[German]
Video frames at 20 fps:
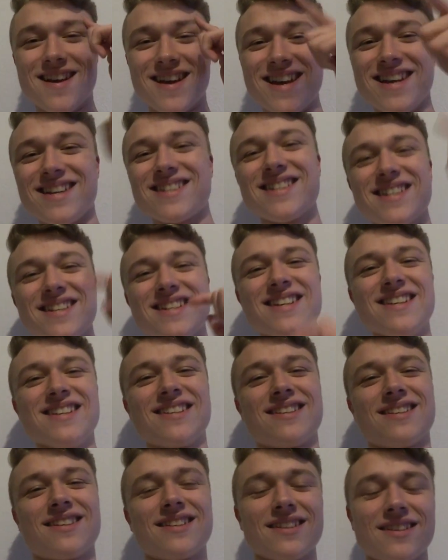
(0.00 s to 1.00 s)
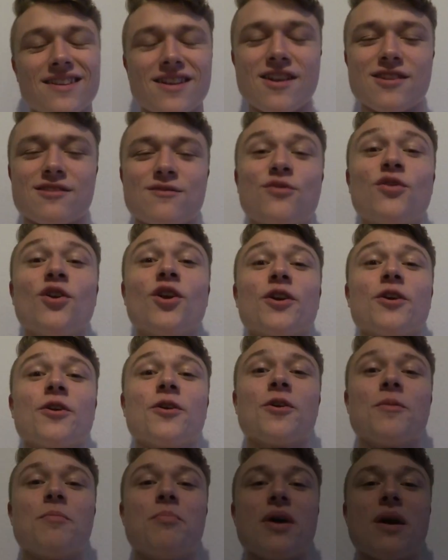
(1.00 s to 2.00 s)
Ich sehe dich in der nächsten Folge.
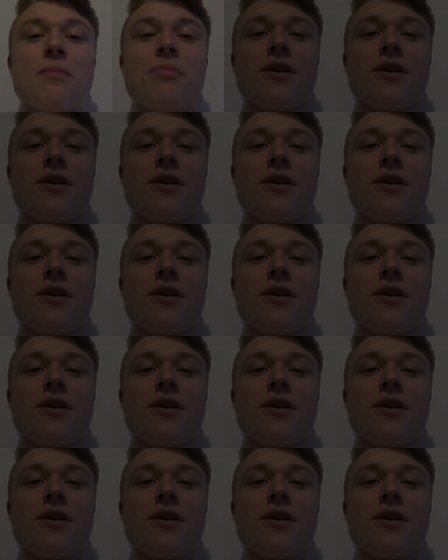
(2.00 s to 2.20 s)
Bye,